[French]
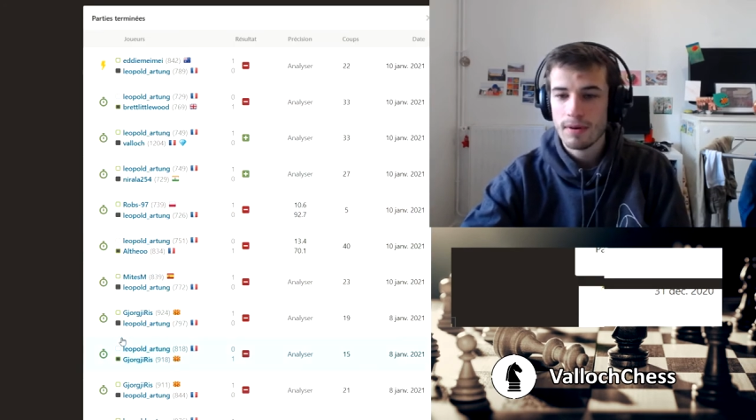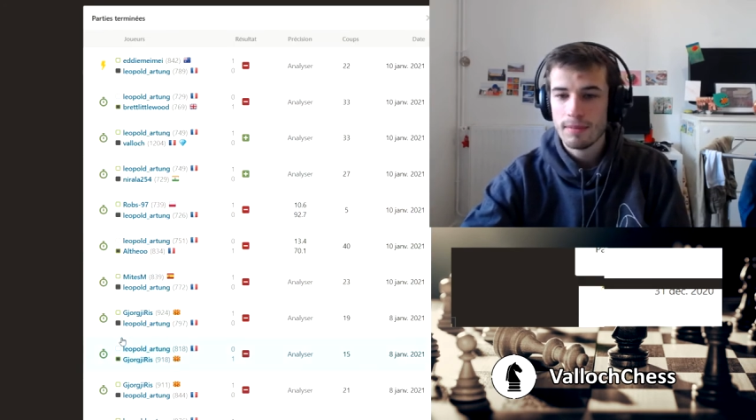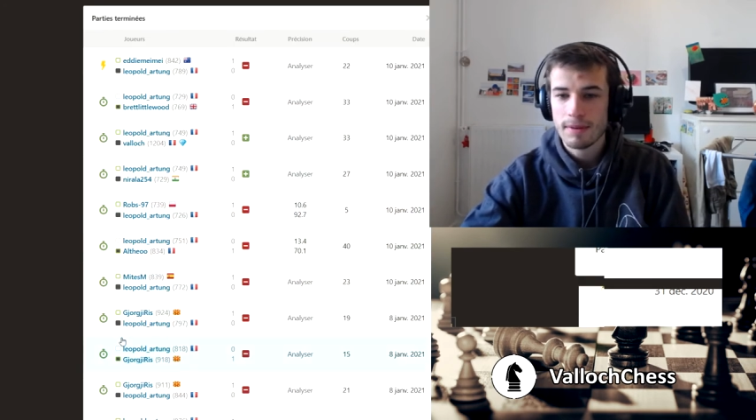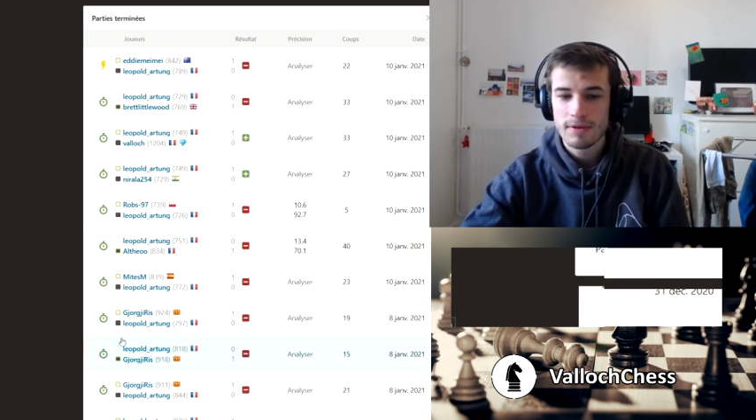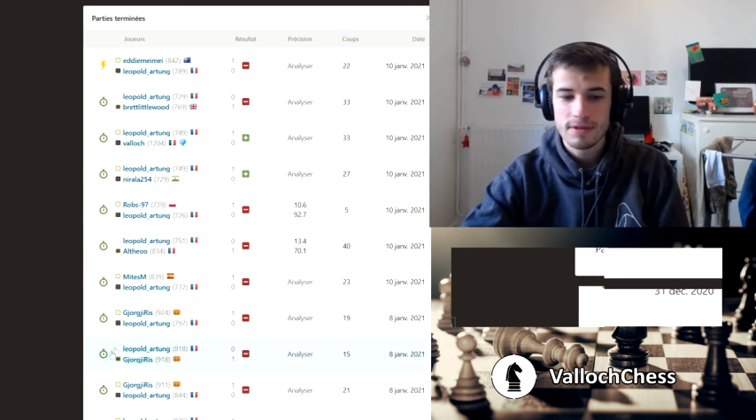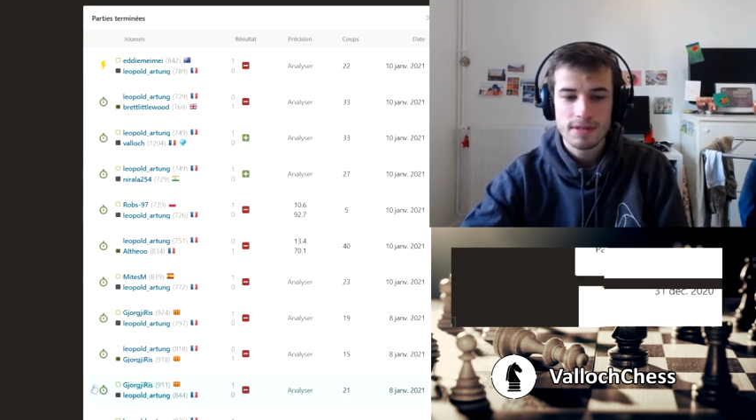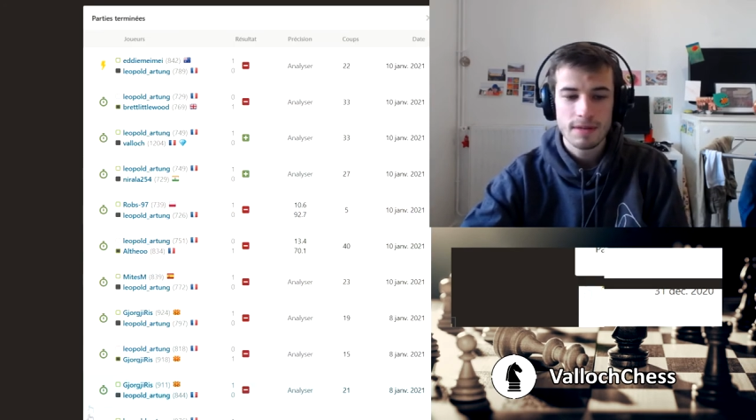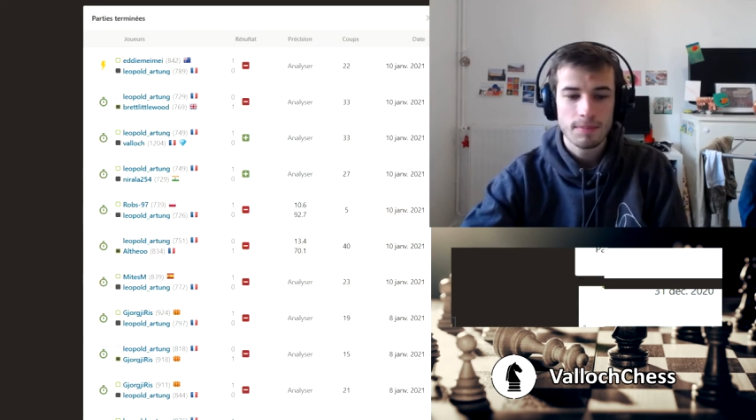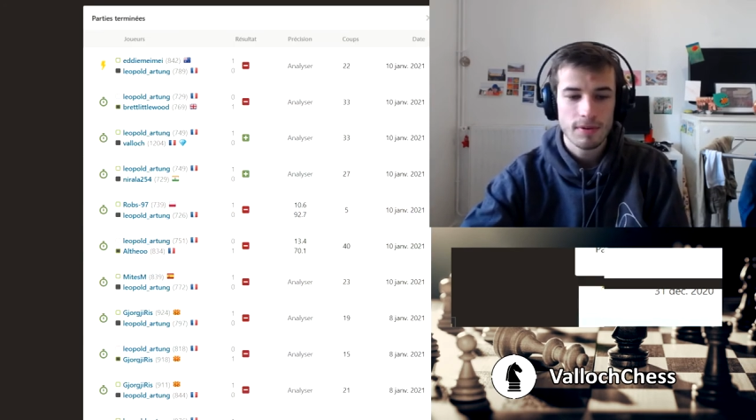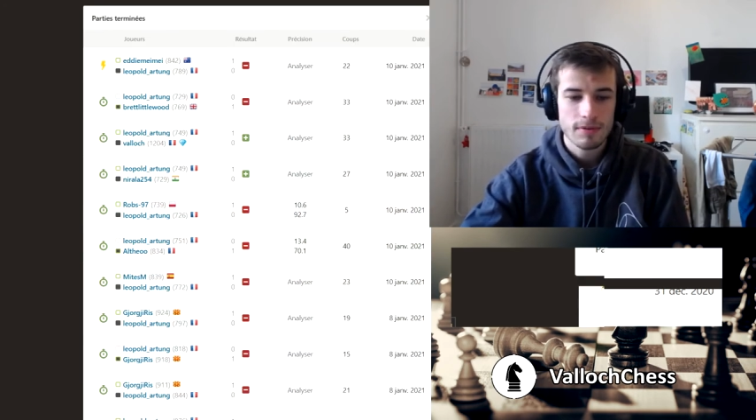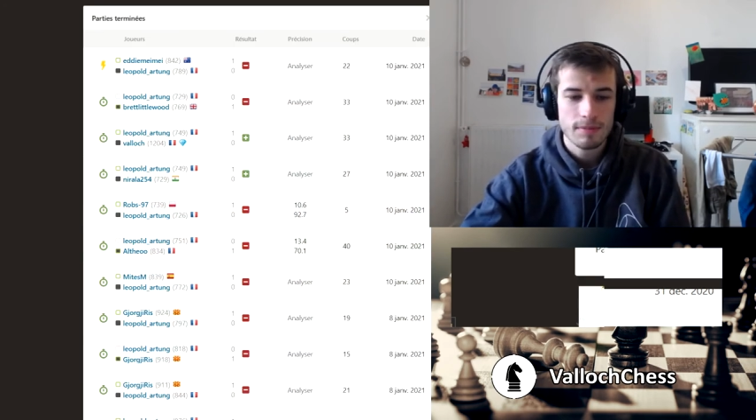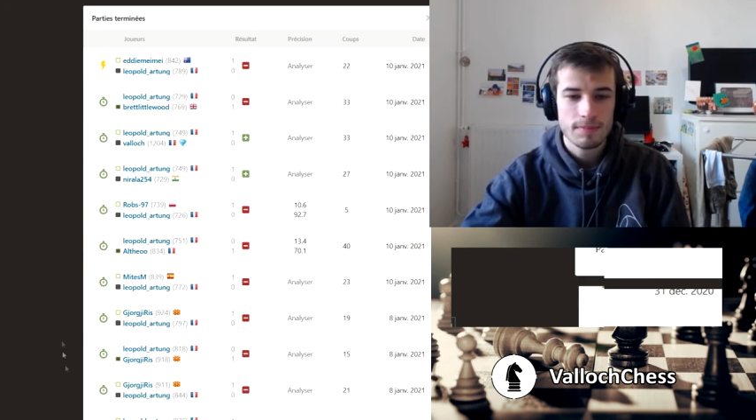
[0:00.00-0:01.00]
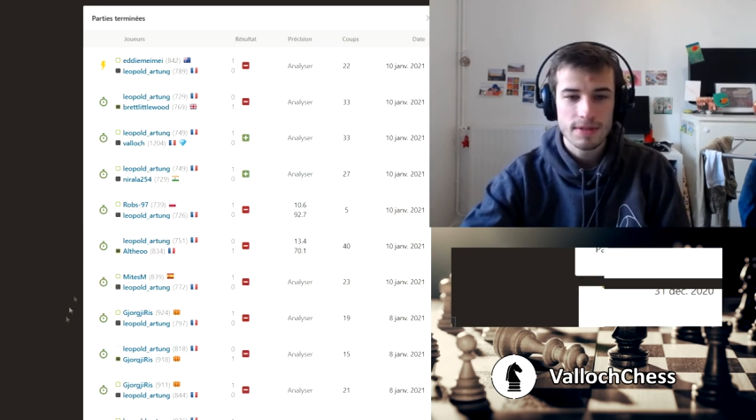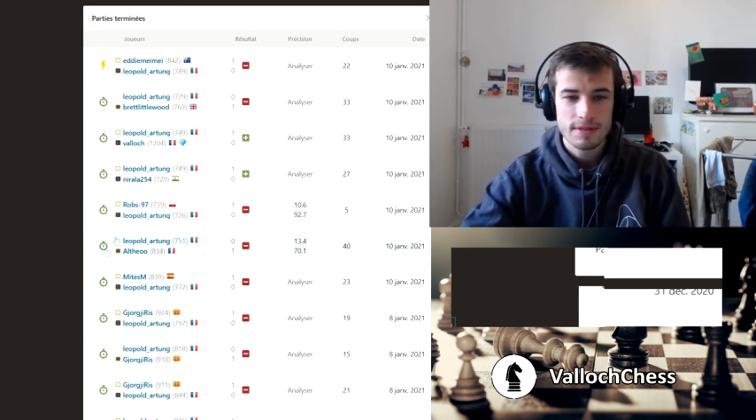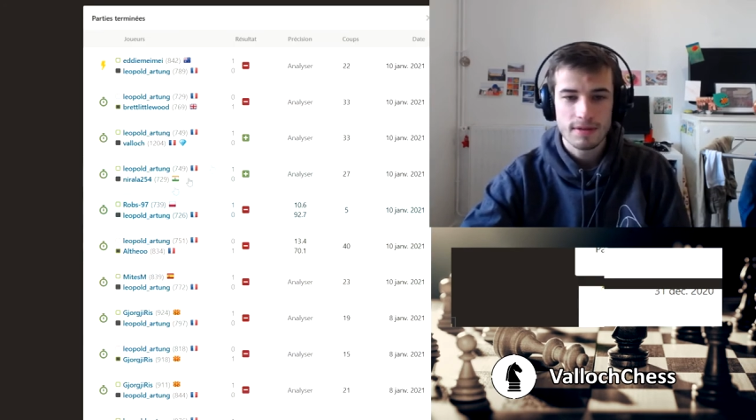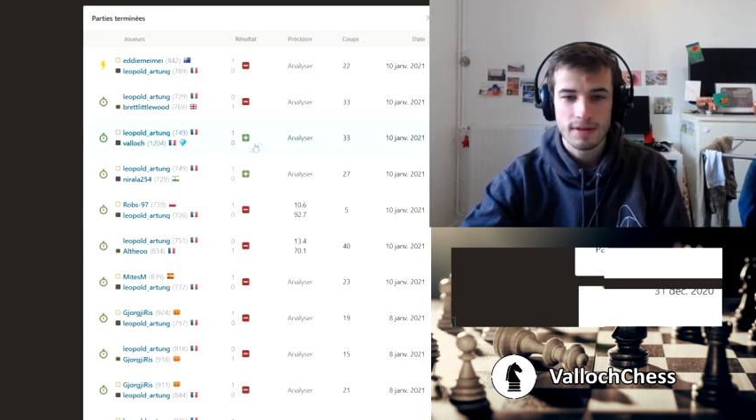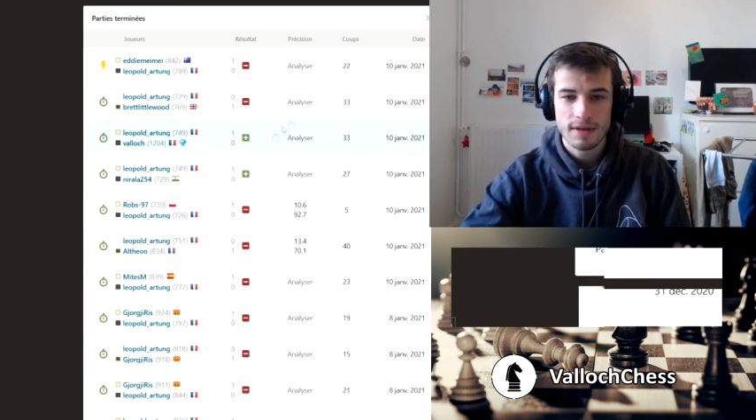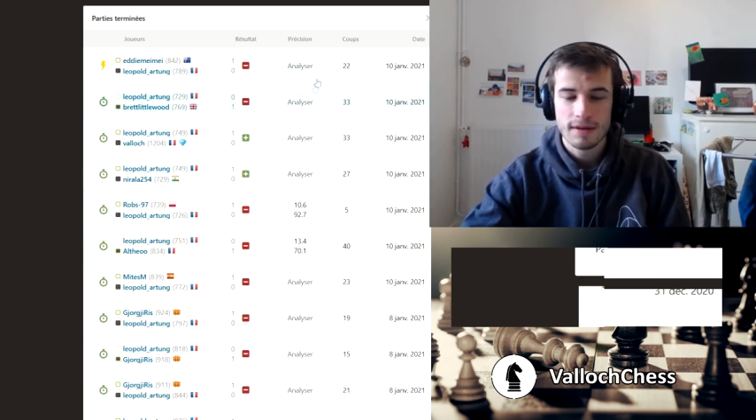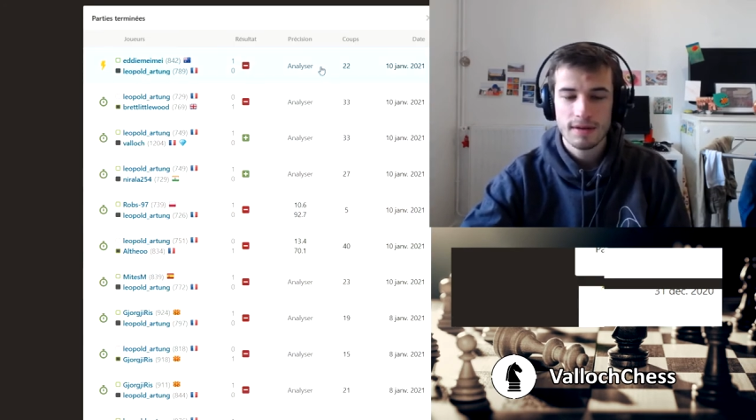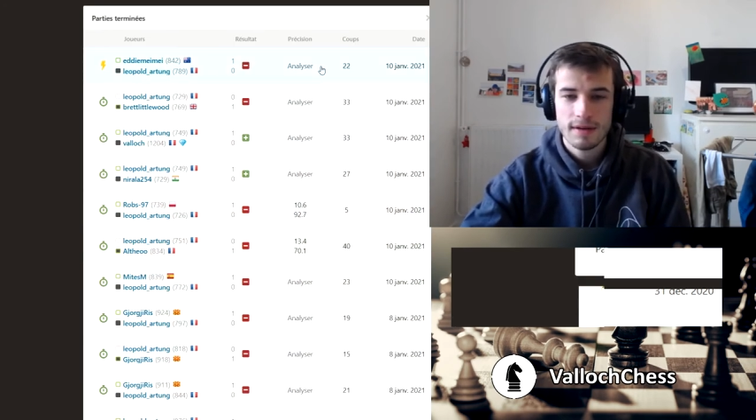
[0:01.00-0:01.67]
même quand c'est de prendre une pièce en un